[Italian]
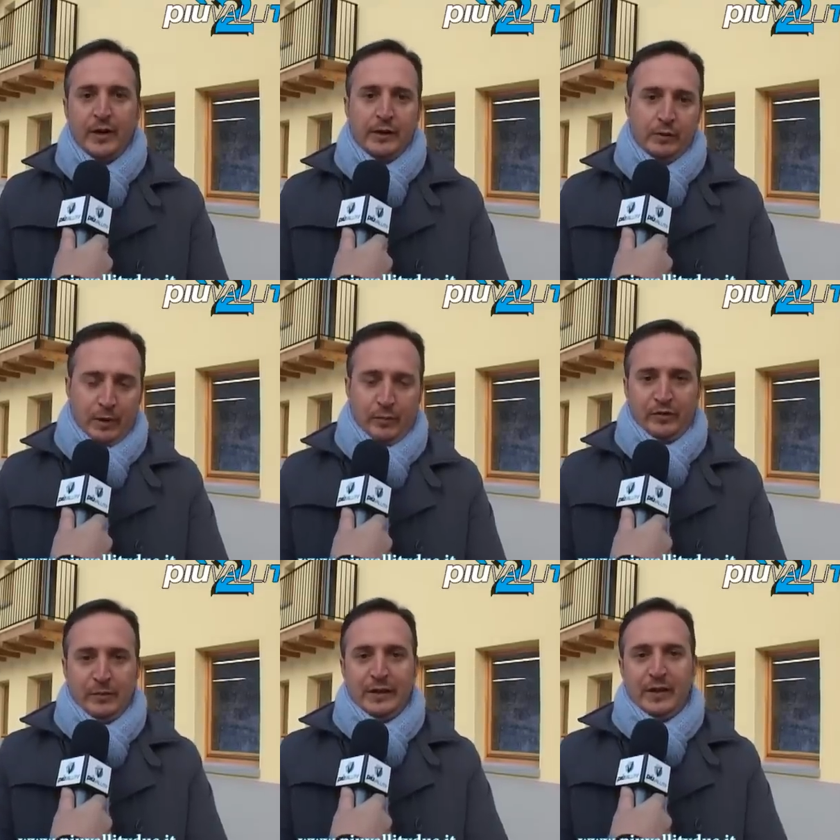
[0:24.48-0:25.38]
di una
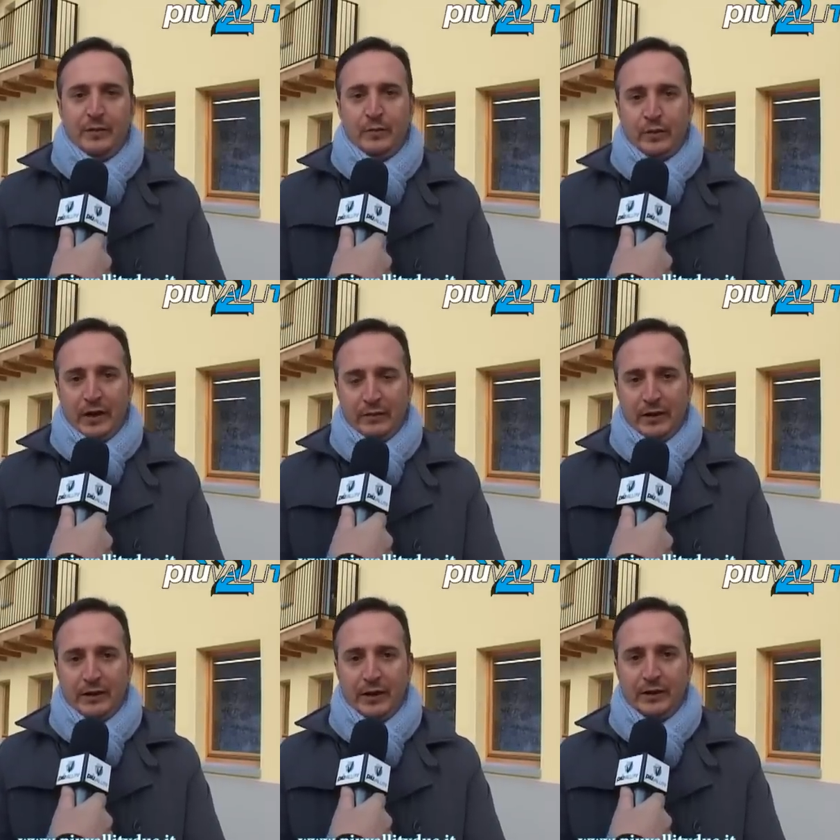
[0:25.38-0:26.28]
possibilità in più che arriva
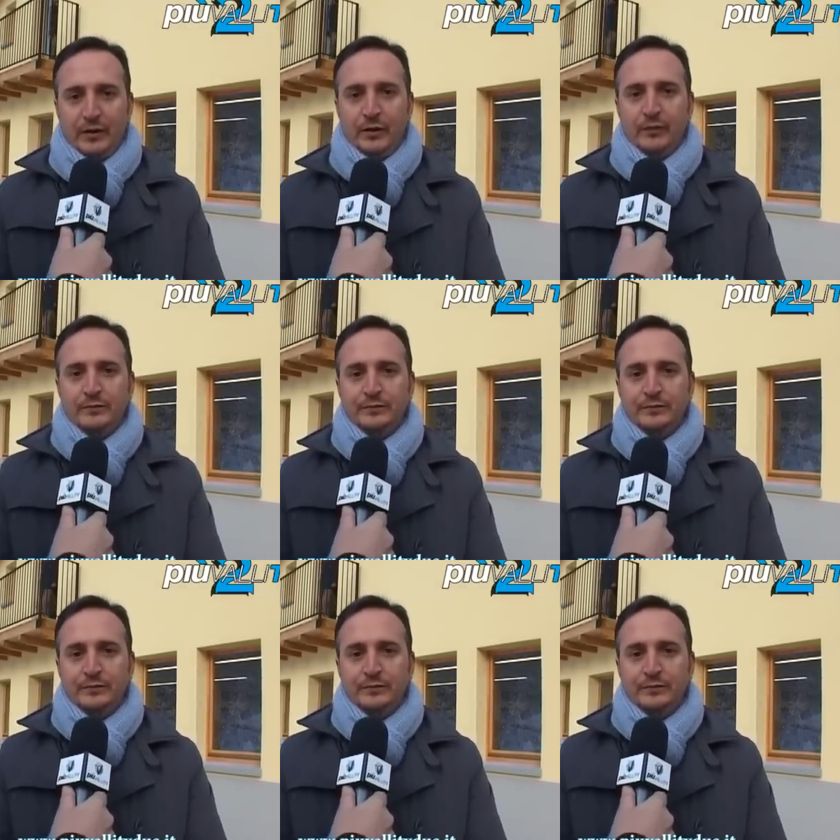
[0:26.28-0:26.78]
dal territorio.